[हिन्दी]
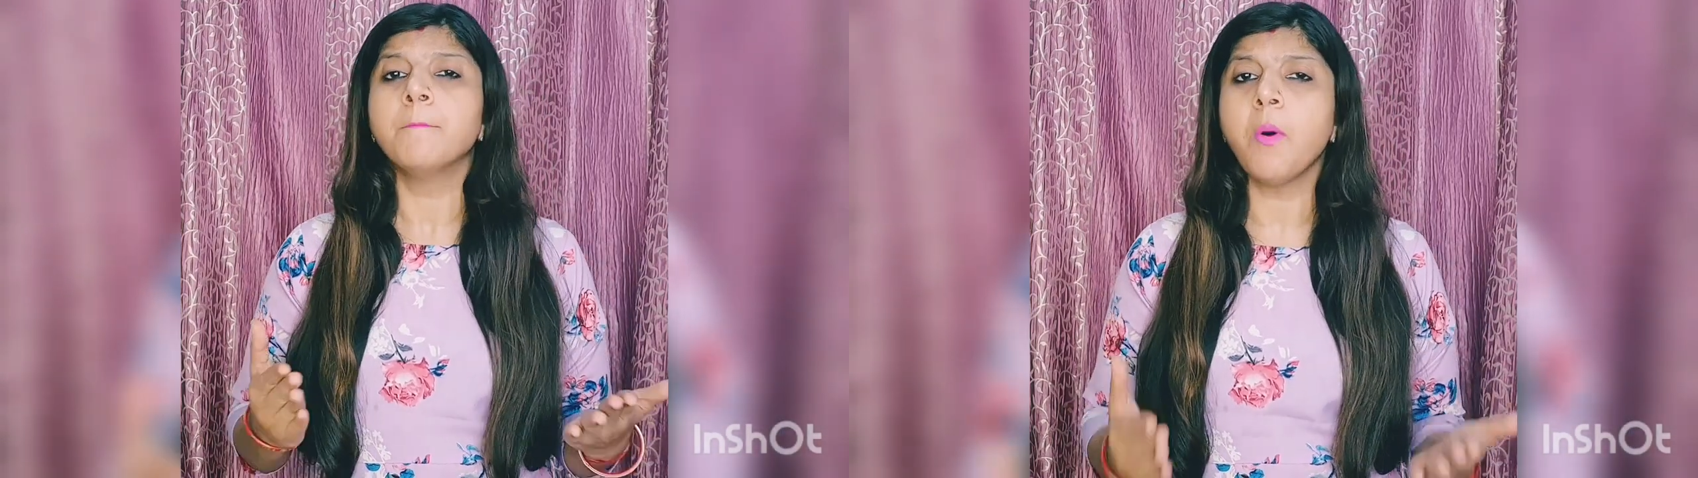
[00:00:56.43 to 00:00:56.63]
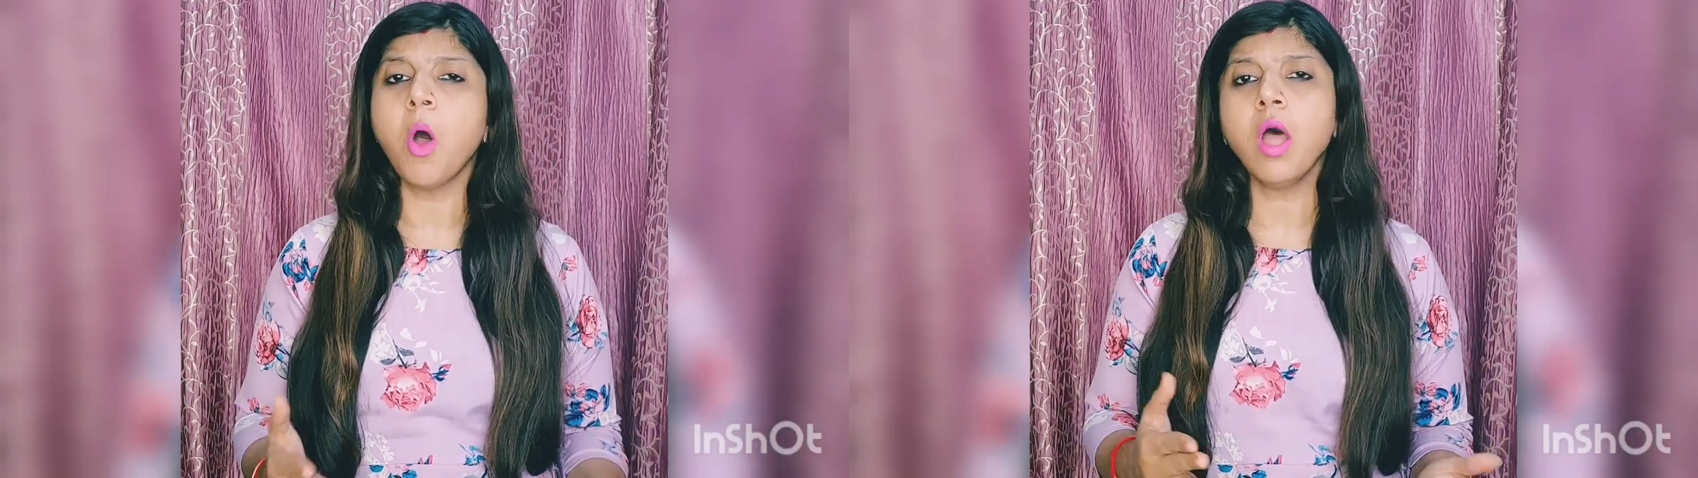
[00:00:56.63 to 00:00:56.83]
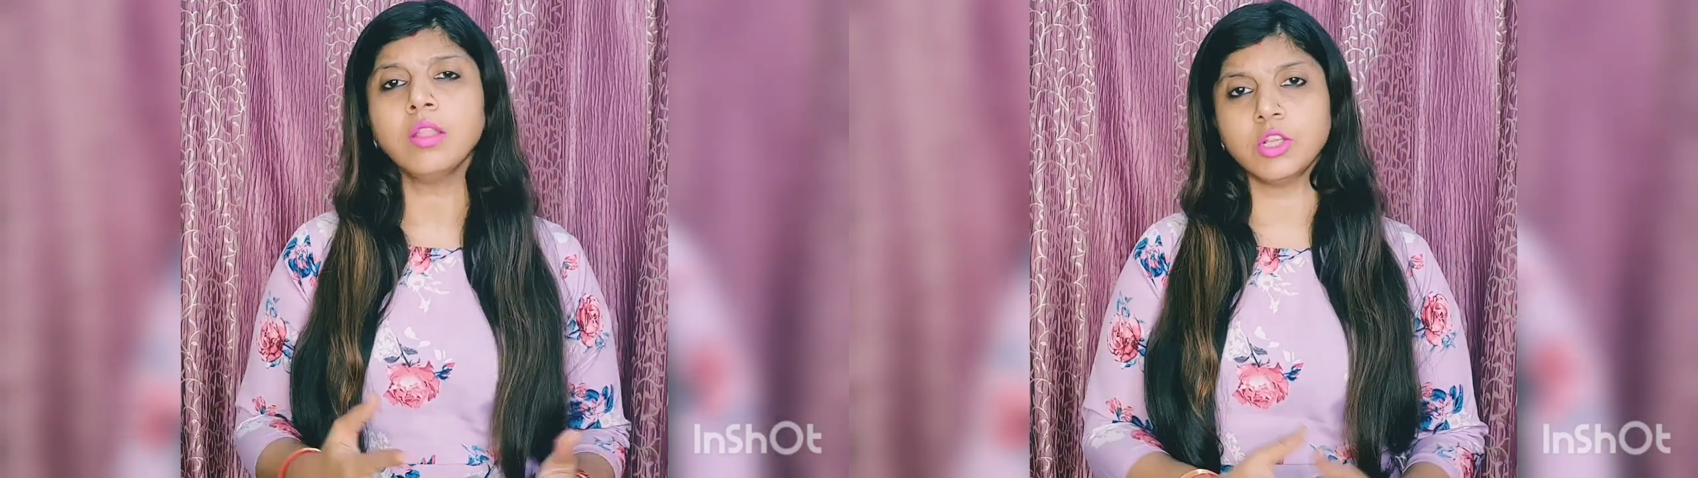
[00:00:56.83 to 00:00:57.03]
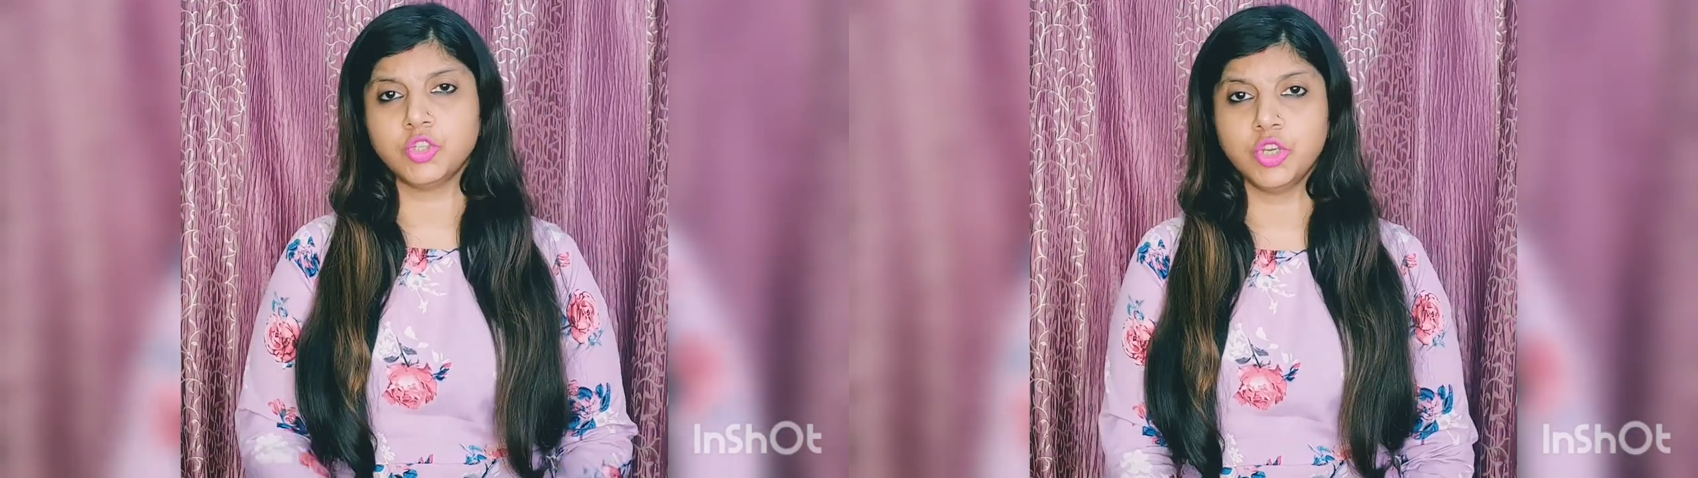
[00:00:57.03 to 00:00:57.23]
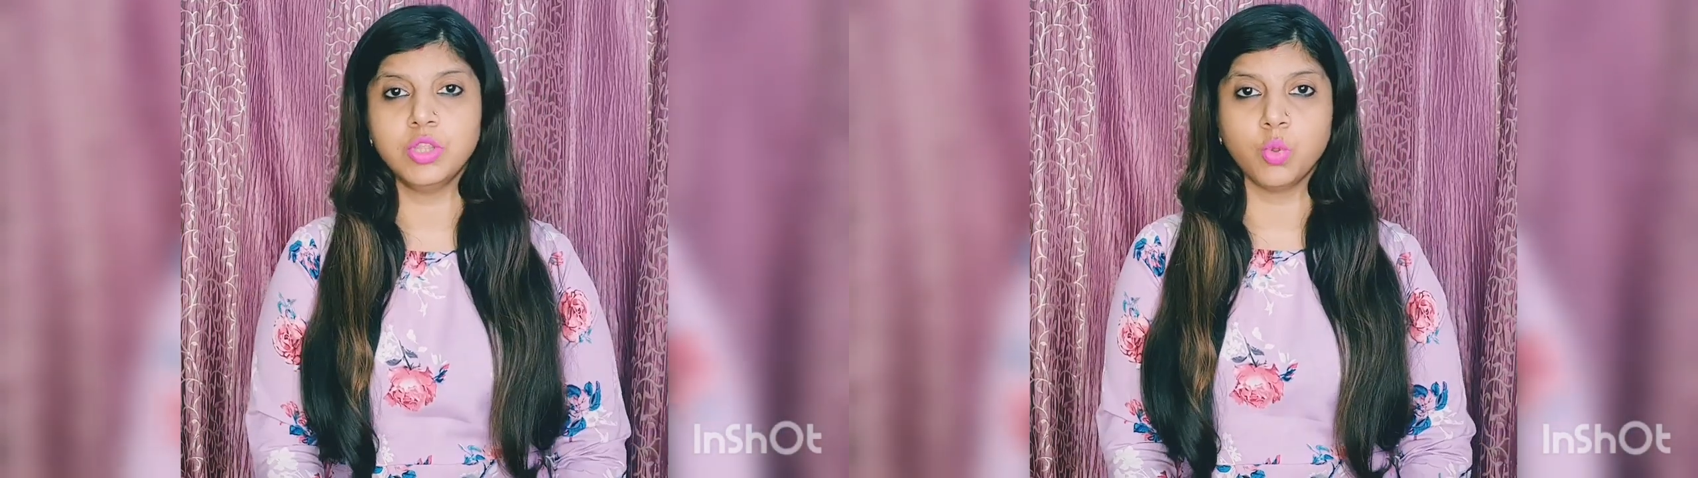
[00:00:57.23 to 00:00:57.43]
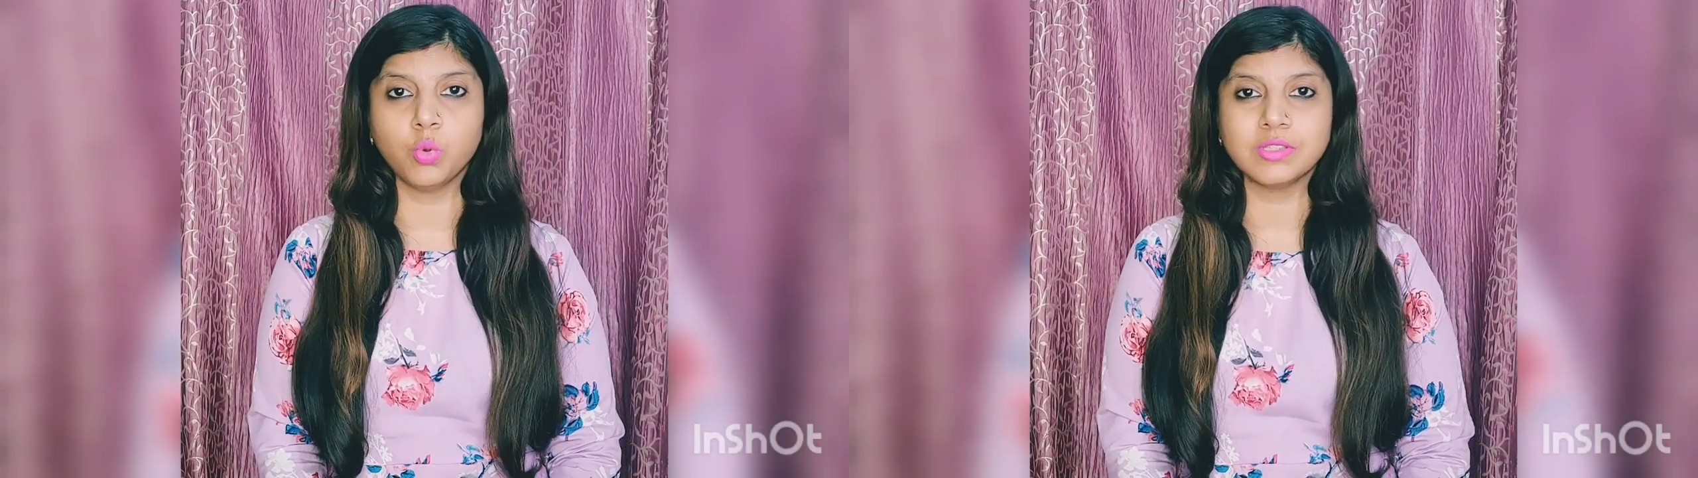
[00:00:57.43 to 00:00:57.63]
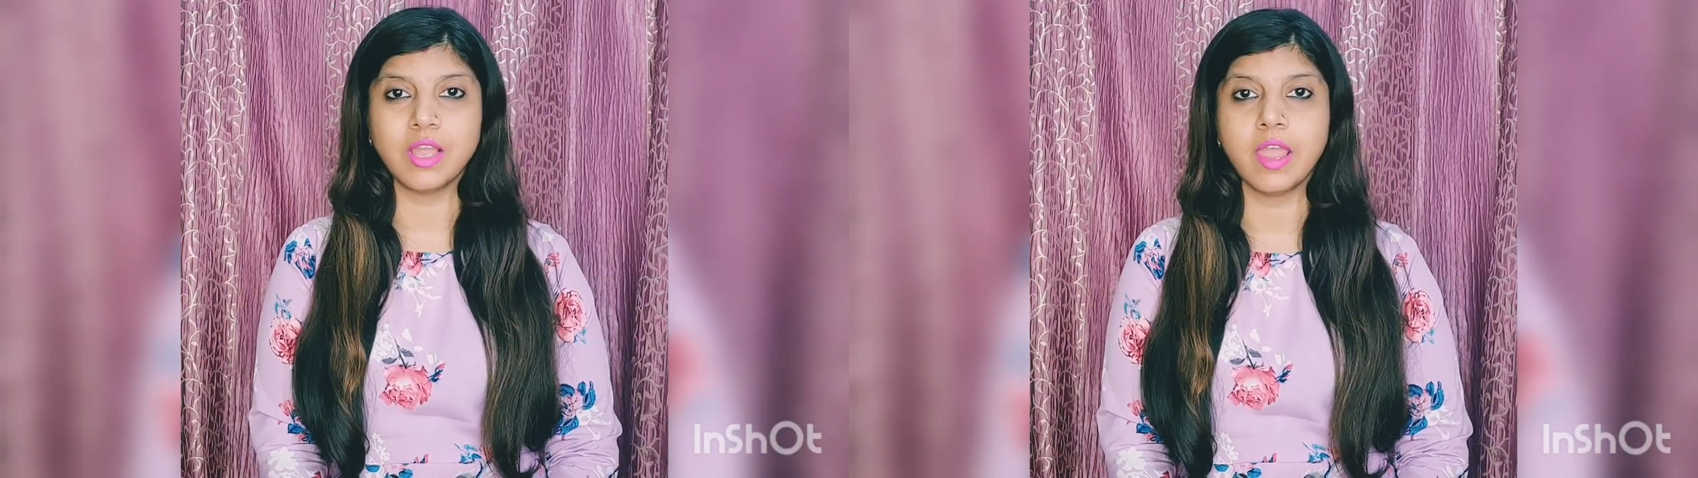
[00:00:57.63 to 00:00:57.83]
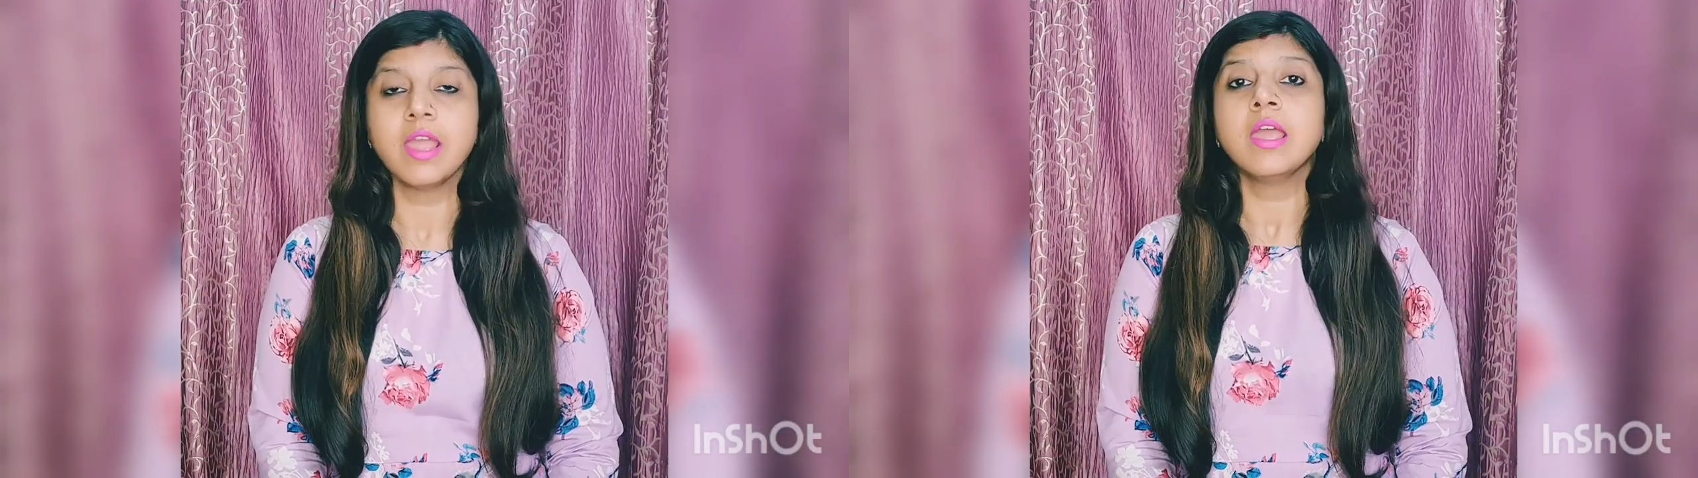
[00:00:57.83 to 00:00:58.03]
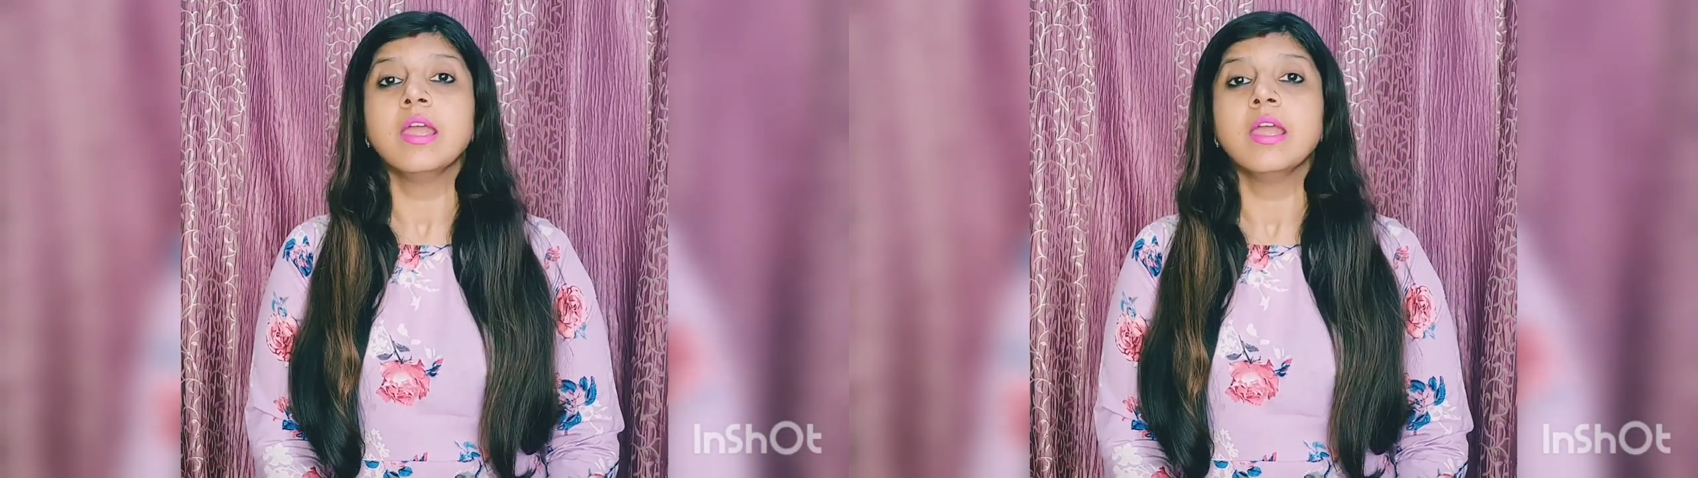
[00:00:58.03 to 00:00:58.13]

बहुत अच्छी दोस्त है